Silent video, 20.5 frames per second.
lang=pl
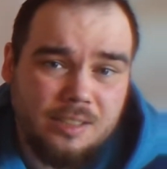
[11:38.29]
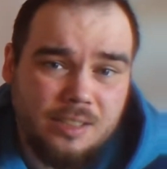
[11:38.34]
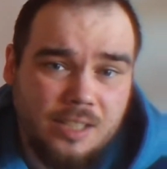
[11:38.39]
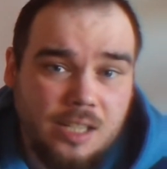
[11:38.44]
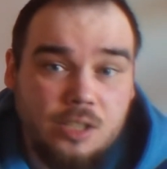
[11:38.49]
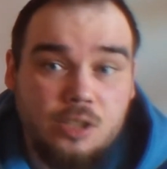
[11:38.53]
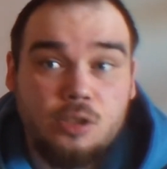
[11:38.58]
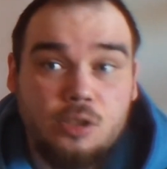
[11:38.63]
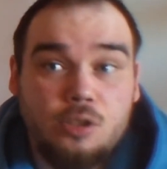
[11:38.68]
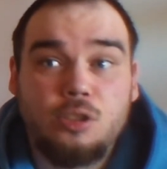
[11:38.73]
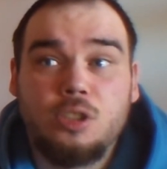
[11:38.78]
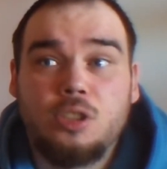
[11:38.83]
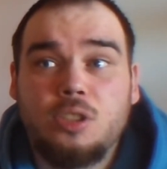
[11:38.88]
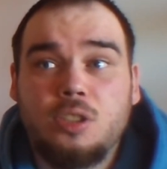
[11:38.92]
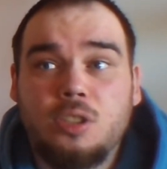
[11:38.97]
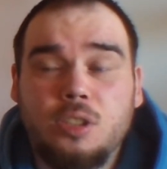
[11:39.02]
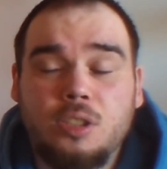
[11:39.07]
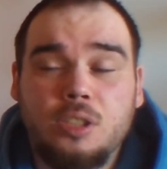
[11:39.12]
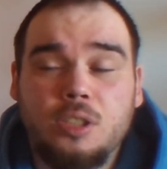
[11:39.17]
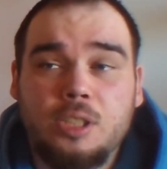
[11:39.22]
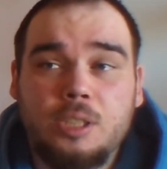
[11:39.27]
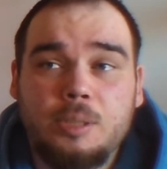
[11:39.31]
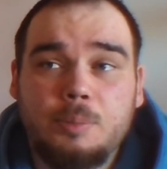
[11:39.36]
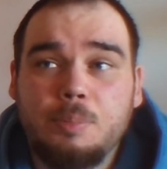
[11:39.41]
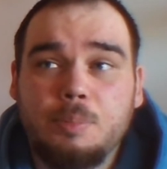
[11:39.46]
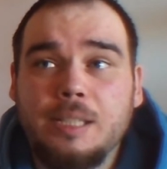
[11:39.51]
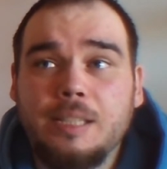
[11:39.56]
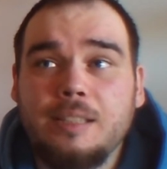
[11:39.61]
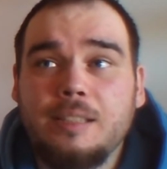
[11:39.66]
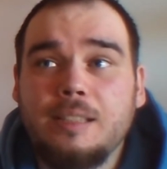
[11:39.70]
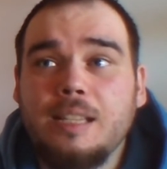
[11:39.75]
też co jest
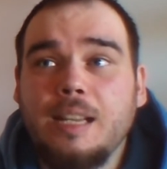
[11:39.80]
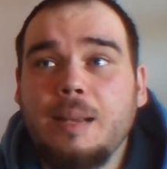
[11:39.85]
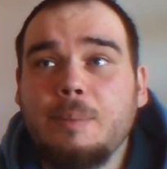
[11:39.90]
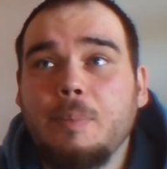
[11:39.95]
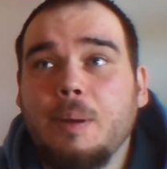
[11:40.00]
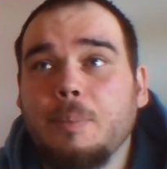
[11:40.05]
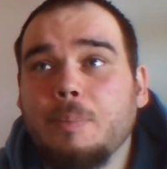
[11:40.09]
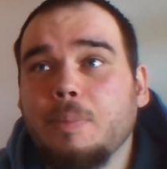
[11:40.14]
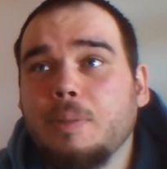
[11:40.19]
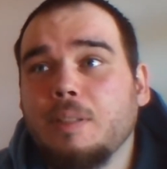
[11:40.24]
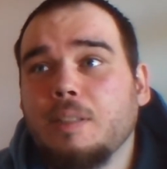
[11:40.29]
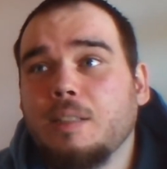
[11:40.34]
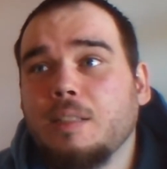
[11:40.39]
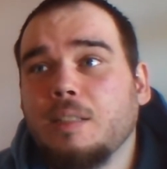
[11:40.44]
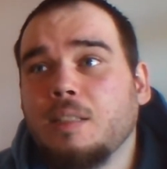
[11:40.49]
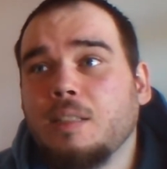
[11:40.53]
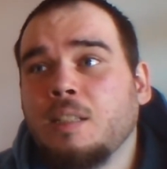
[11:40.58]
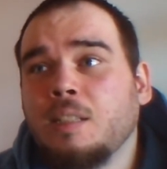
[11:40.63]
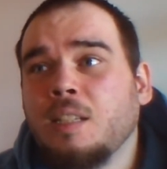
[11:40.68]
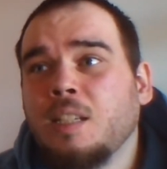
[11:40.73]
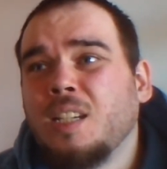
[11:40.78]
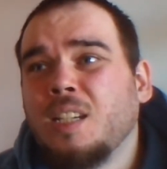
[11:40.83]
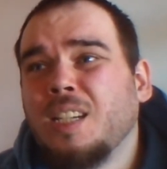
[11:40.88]
sprytne, mamy